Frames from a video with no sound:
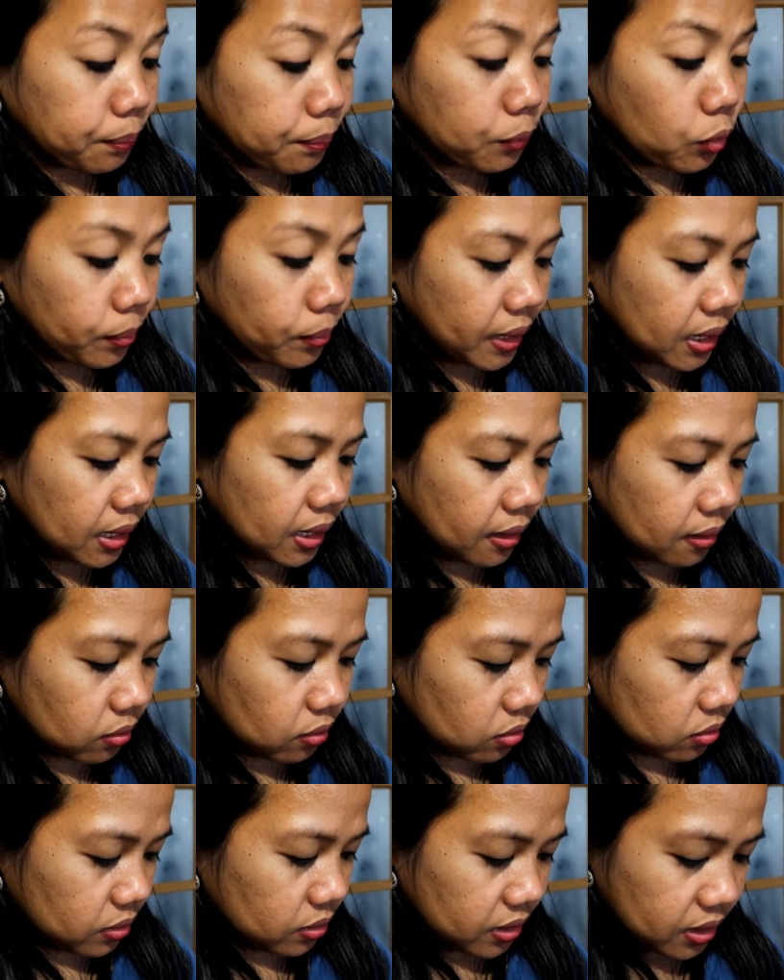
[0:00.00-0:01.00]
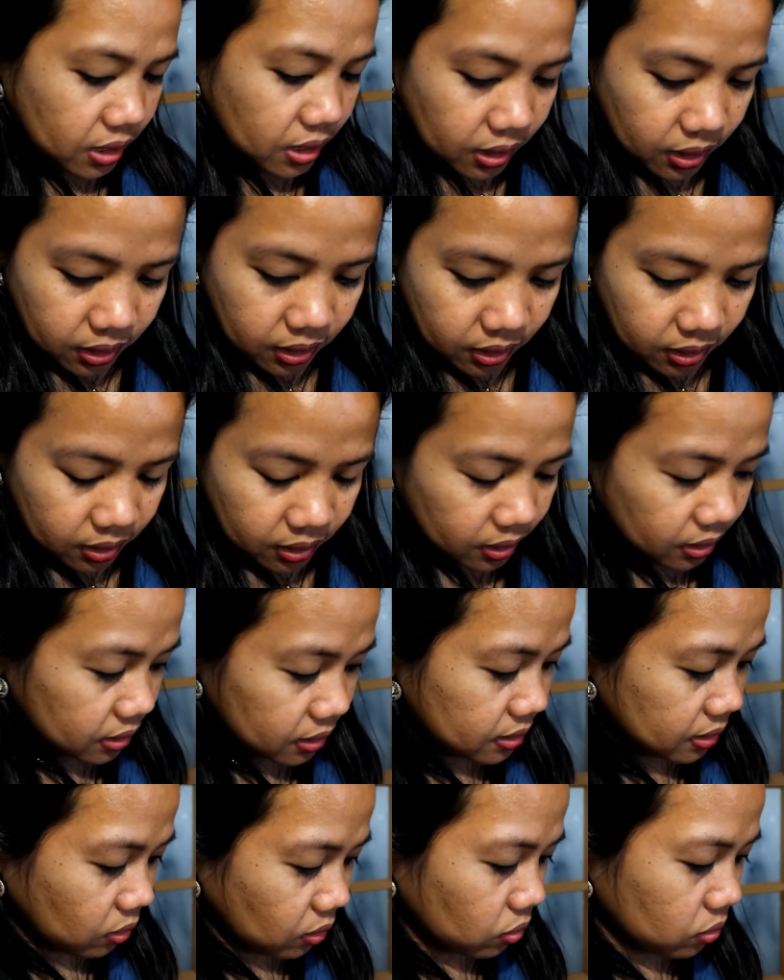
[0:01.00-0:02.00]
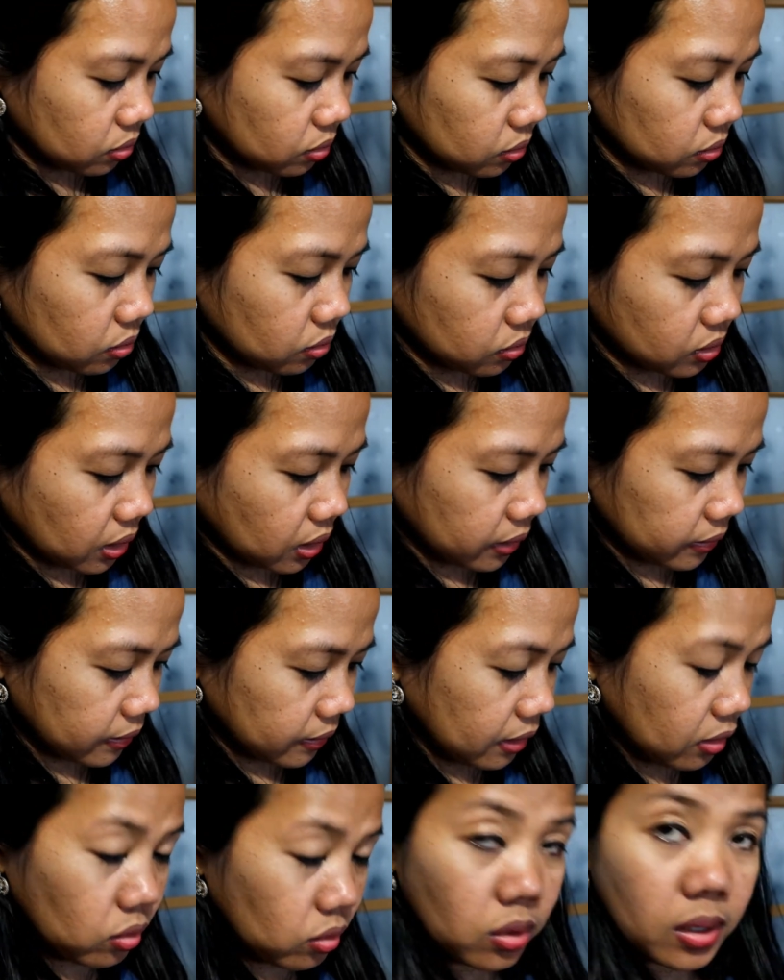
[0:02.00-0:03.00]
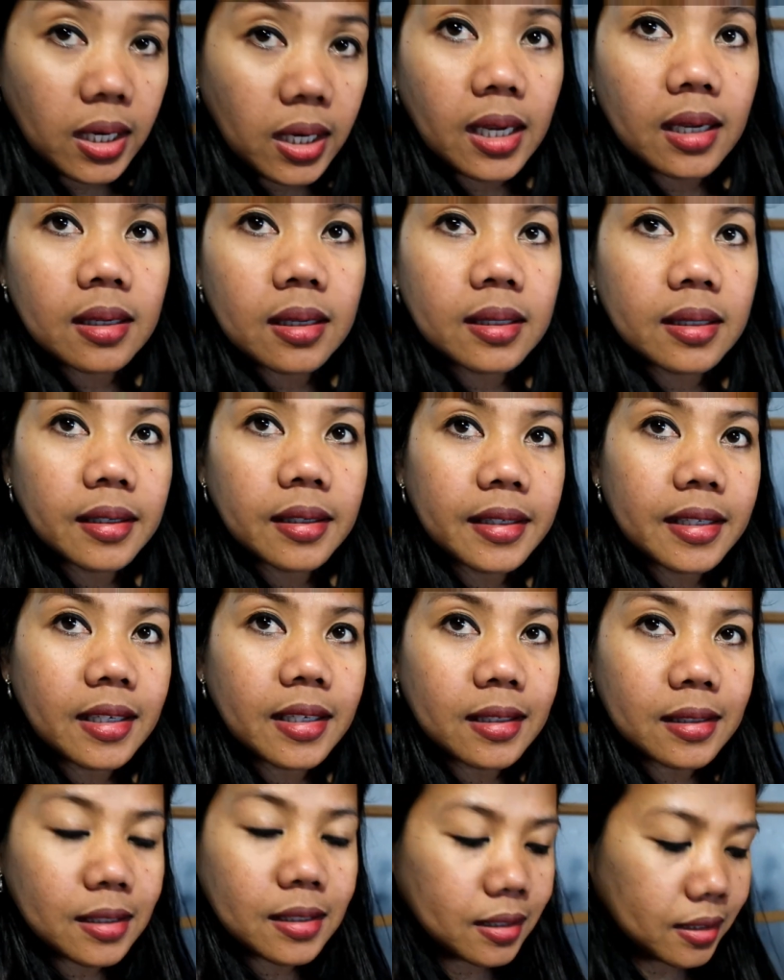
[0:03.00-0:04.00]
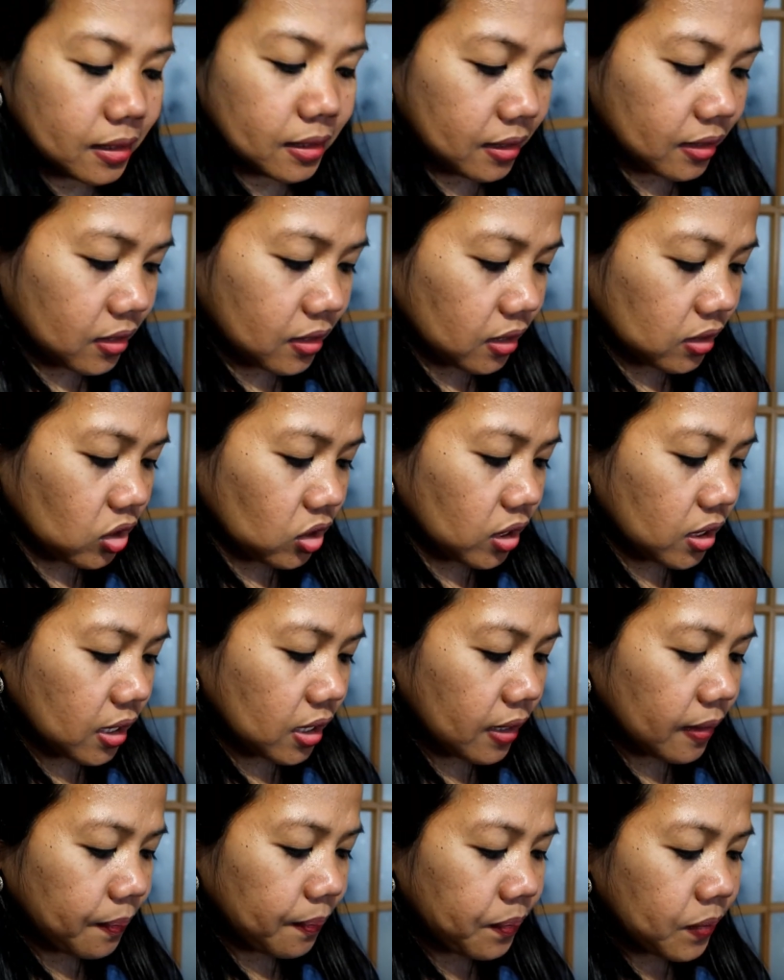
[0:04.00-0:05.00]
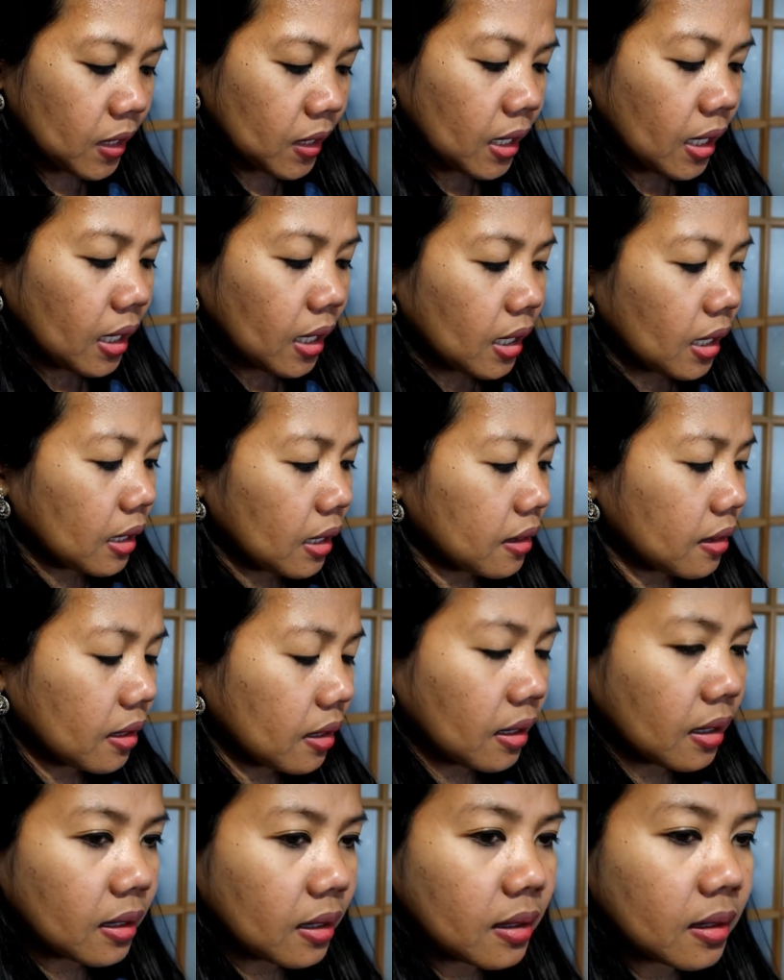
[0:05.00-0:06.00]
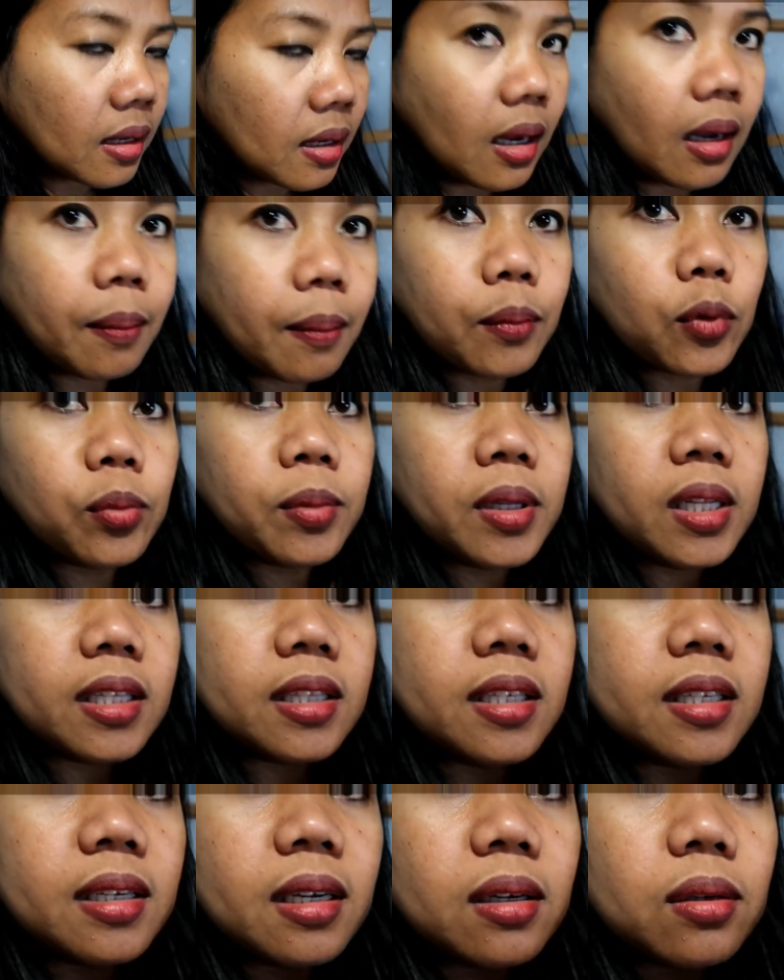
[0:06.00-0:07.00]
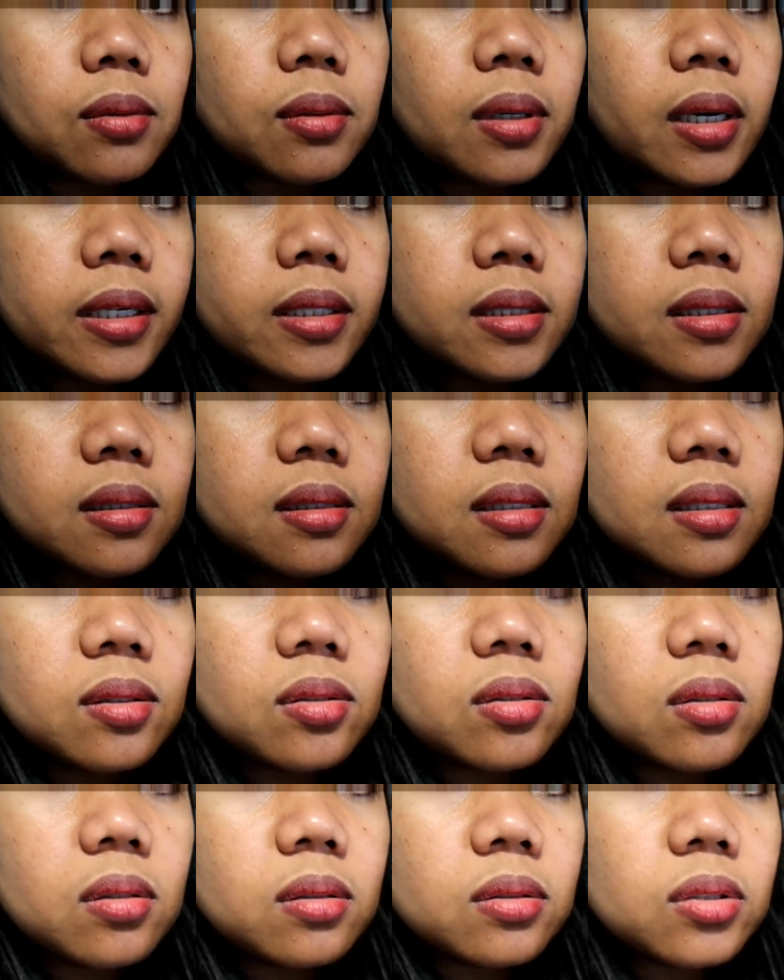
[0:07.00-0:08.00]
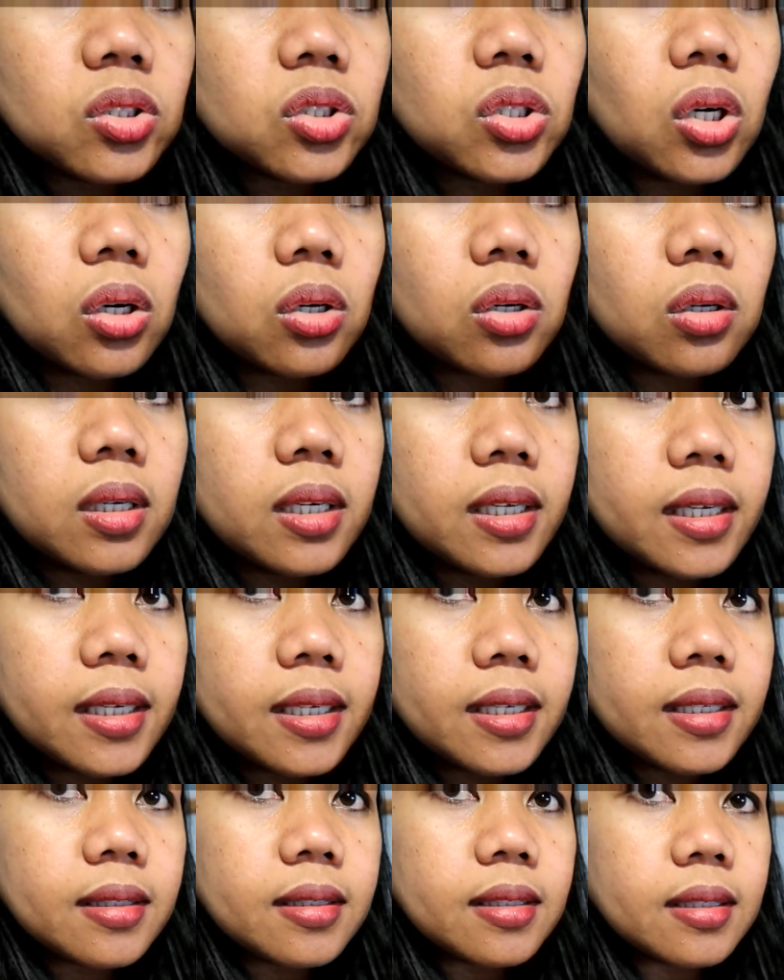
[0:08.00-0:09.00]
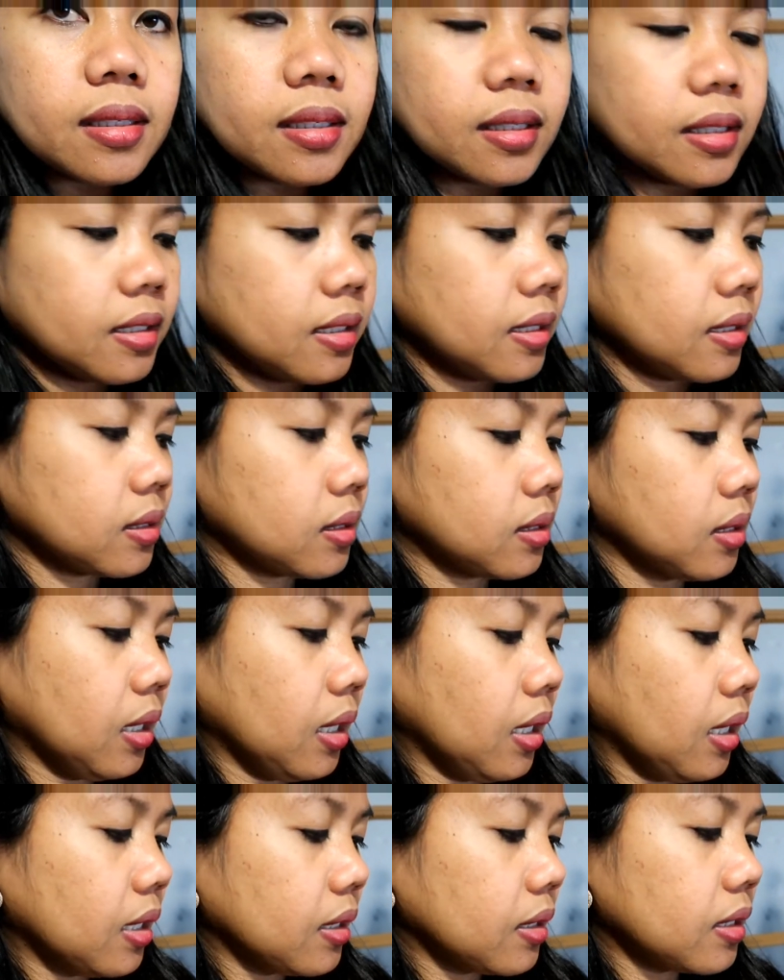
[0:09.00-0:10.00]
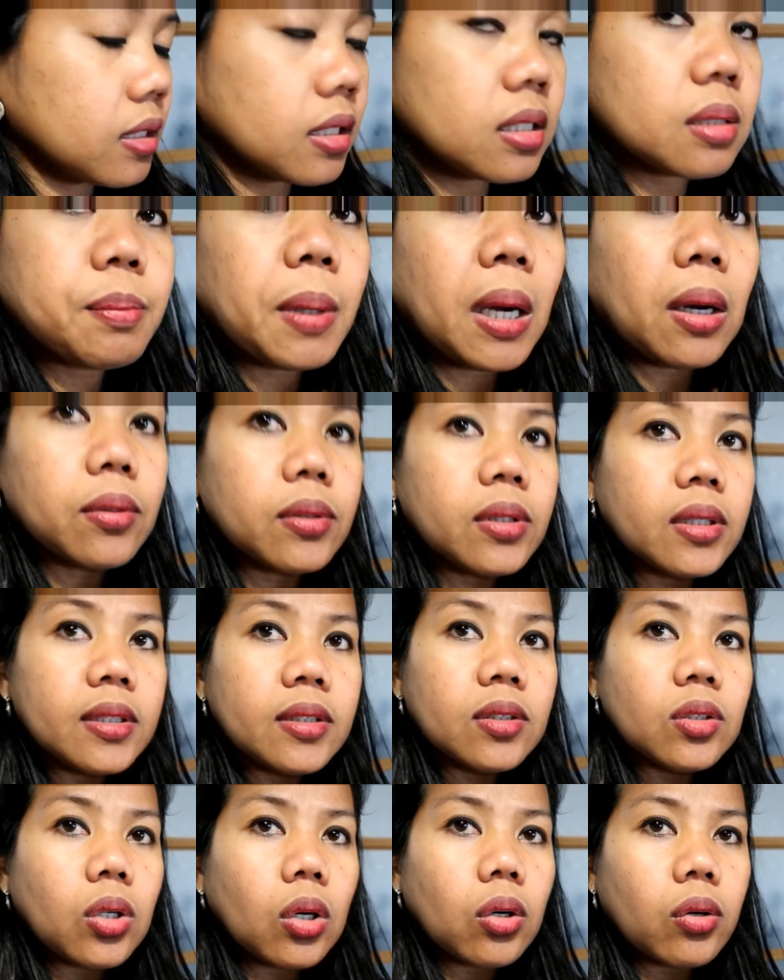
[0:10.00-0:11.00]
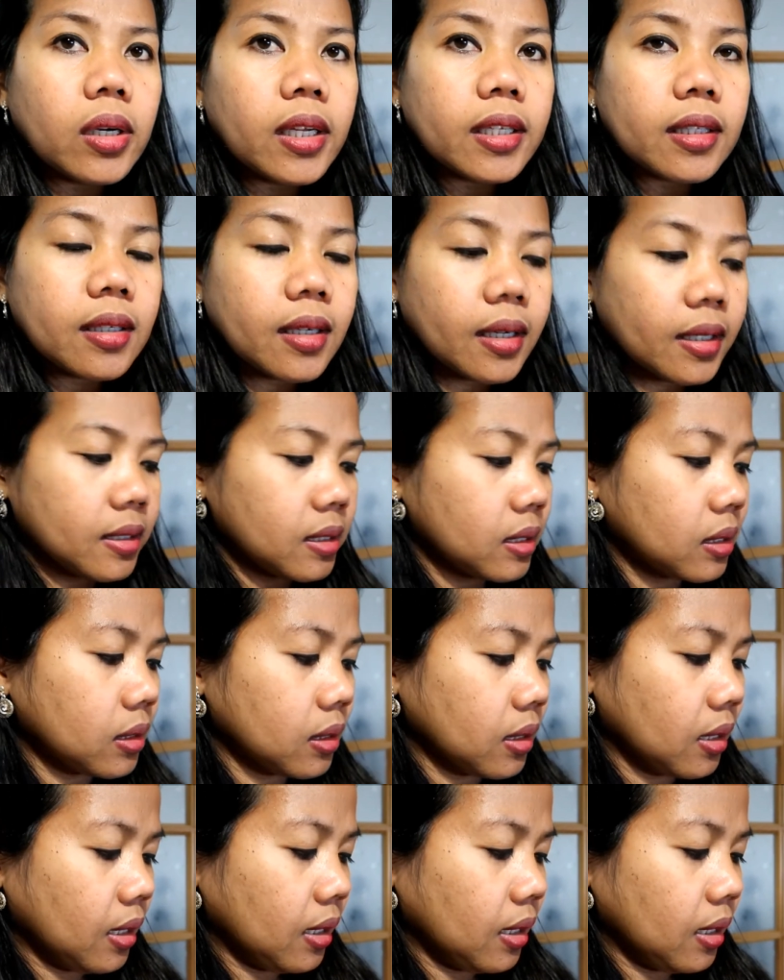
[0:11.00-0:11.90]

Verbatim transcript: bumili ako iisahog ko to sa tinola yes sa chicken and then um, bumili din ako guys nitong chocolate yes this is powdered chocolate guys